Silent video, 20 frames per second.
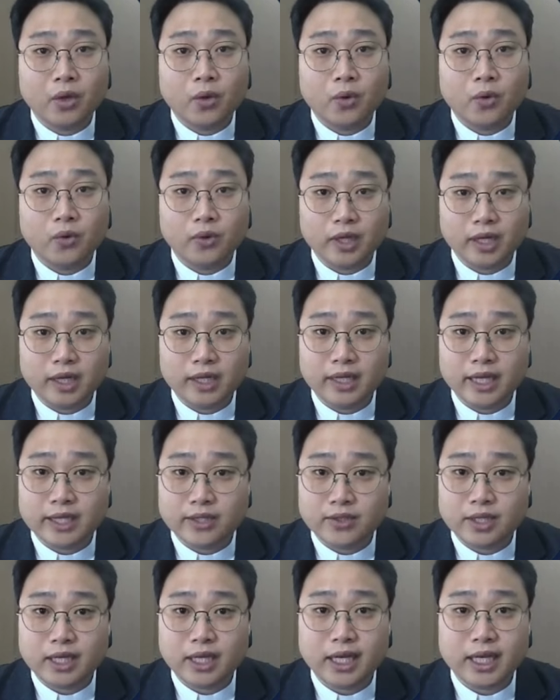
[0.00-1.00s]
오늘은
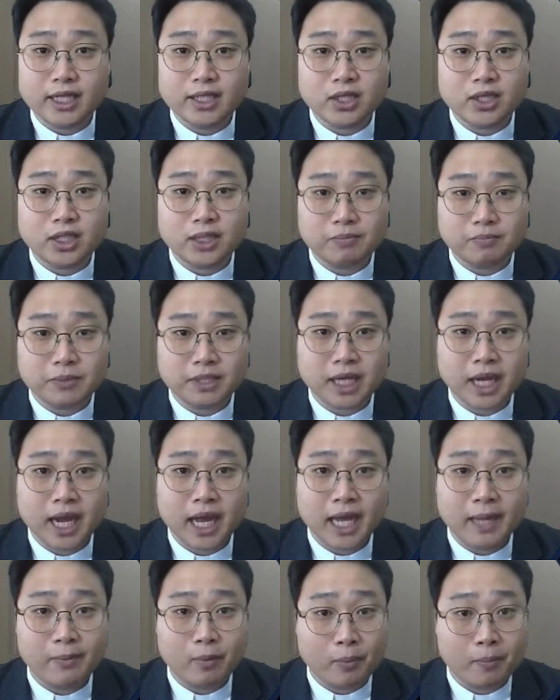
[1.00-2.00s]
예수님께서
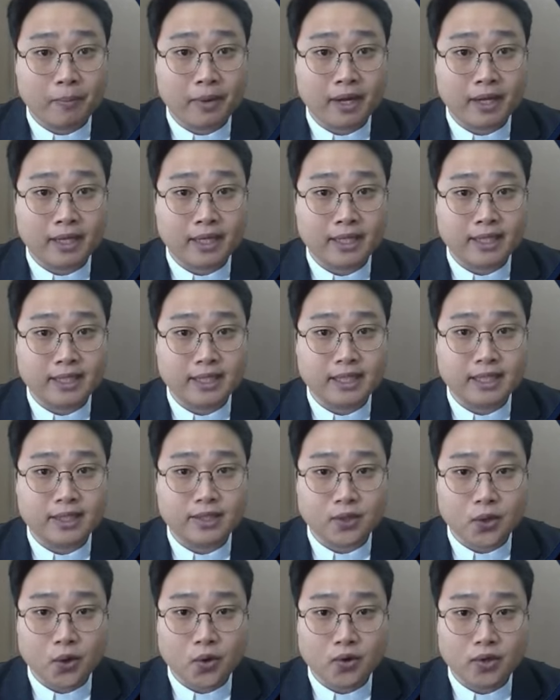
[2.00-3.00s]
십자가에 못 박히신
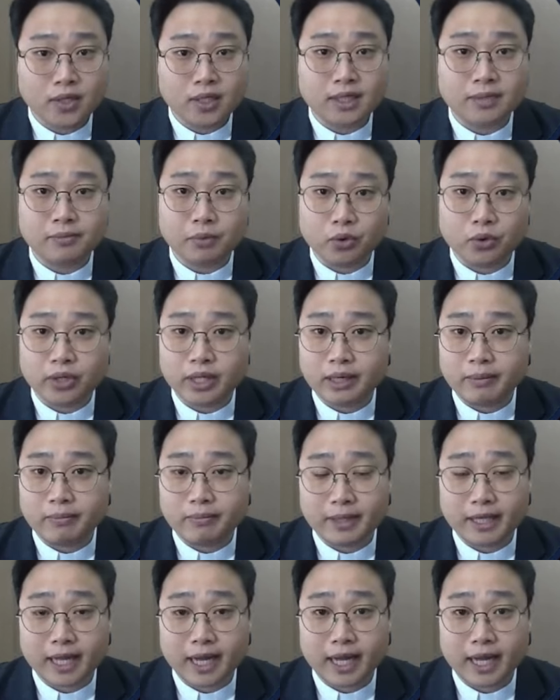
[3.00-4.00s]

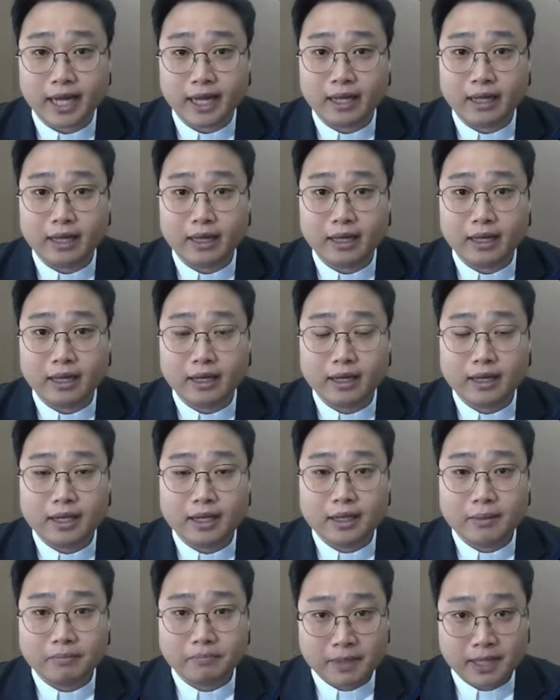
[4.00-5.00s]
성금요일입니다.
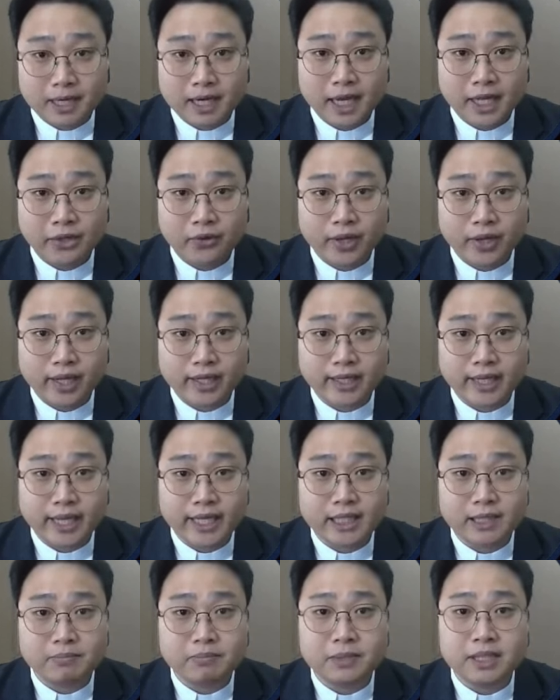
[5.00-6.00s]
빌라도에 의해
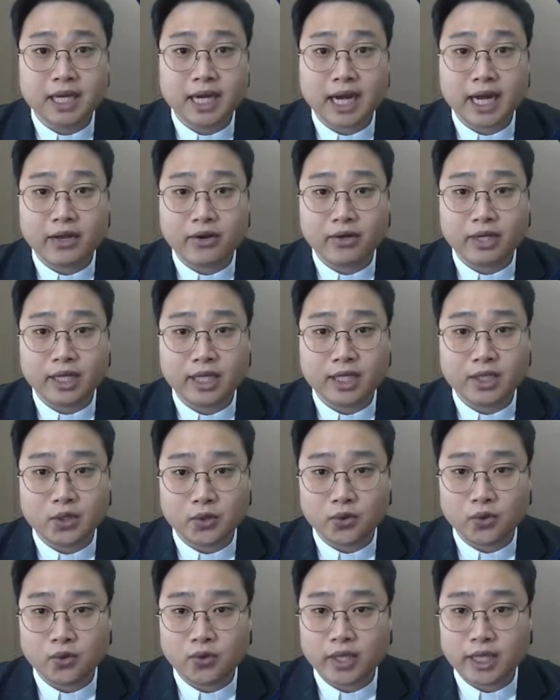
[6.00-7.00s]
십자가형이
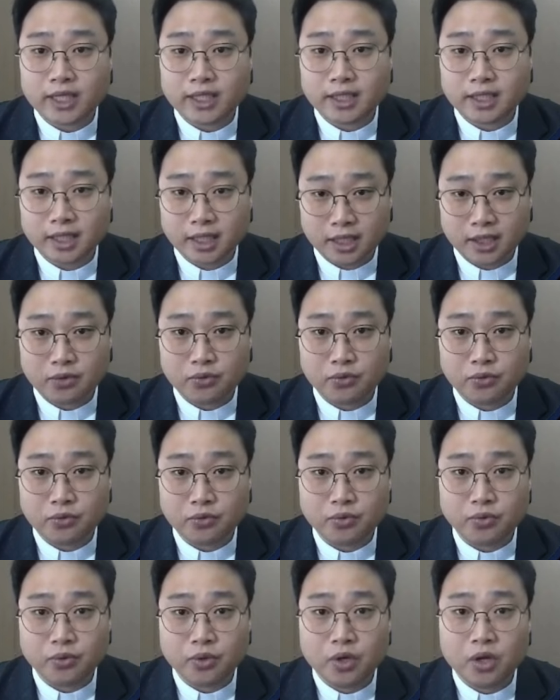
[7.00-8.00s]
선고되신
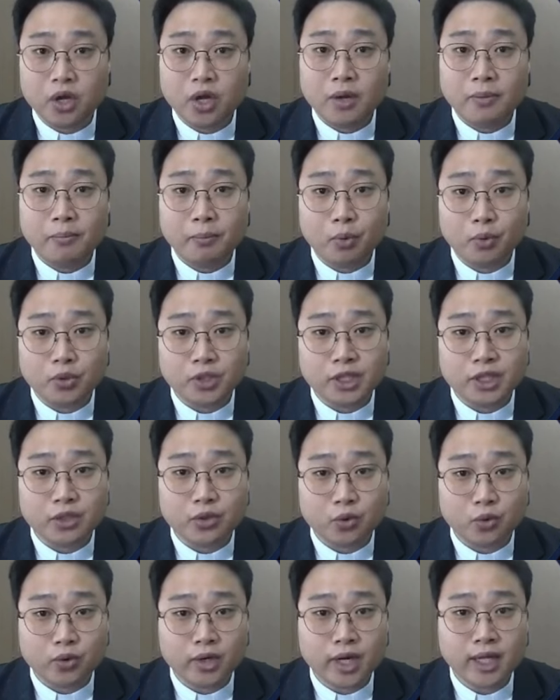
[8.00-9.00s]
이후 모진
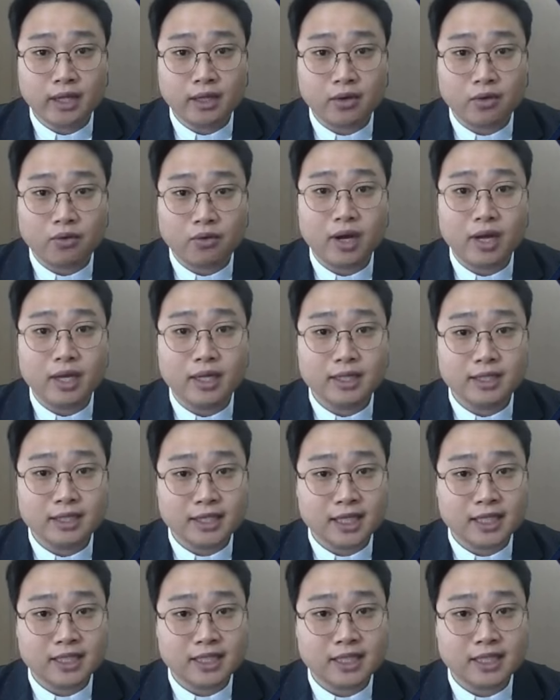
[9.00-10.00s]
고난과
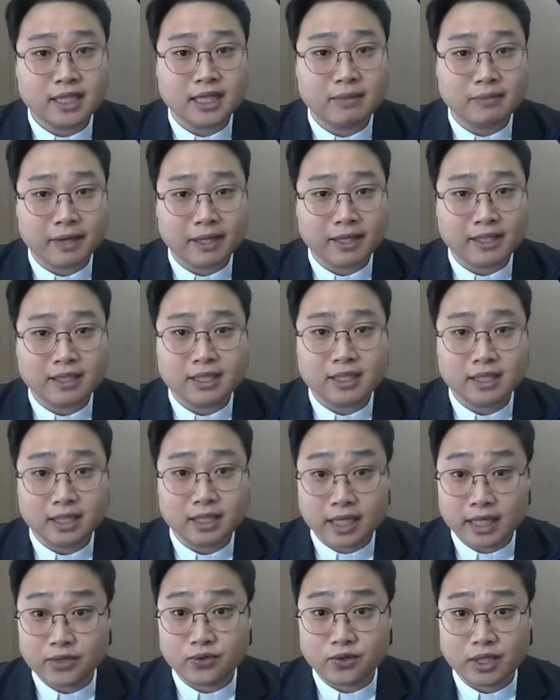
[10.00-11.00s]
채찍을 받으신
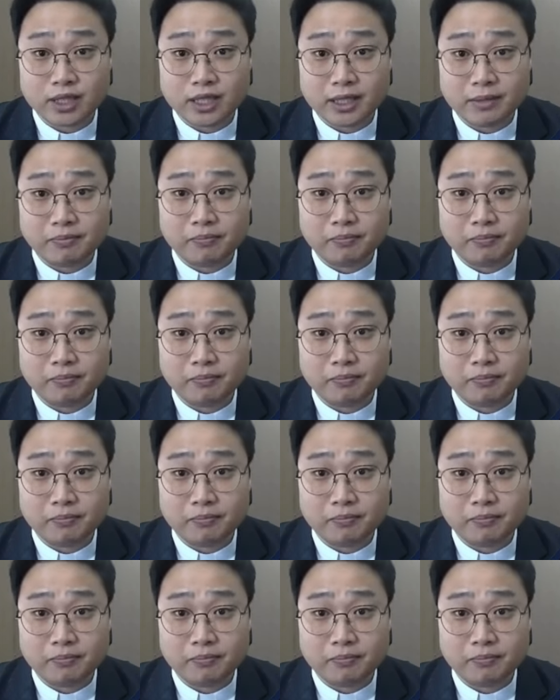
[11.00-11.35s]
예수님.